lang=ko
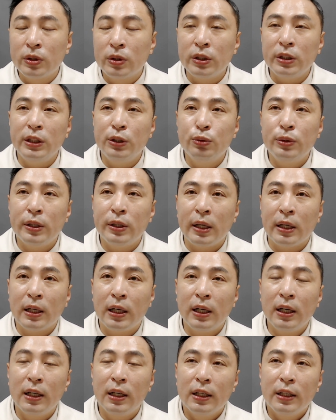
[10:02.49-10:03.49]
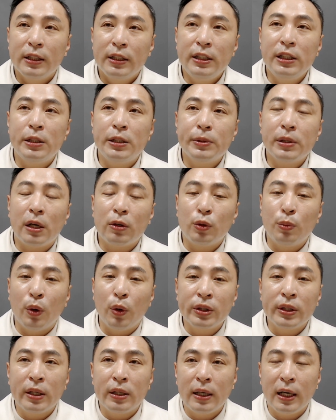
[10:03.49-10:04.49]
그 이후에 내가 이 집을 갖고
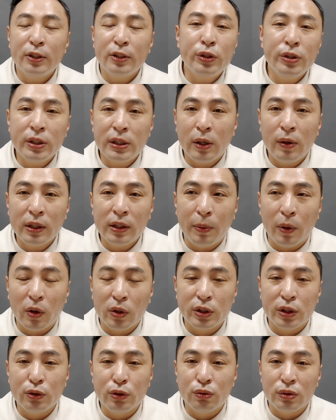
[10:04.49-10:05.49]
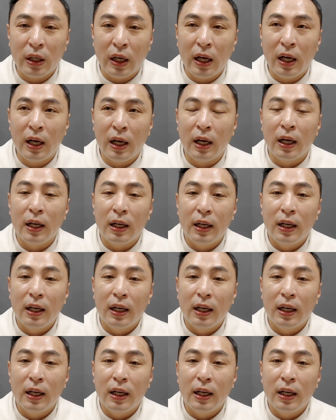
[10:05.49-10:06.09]
뭔가를 할 수 있는 상황이 벌어지는구나.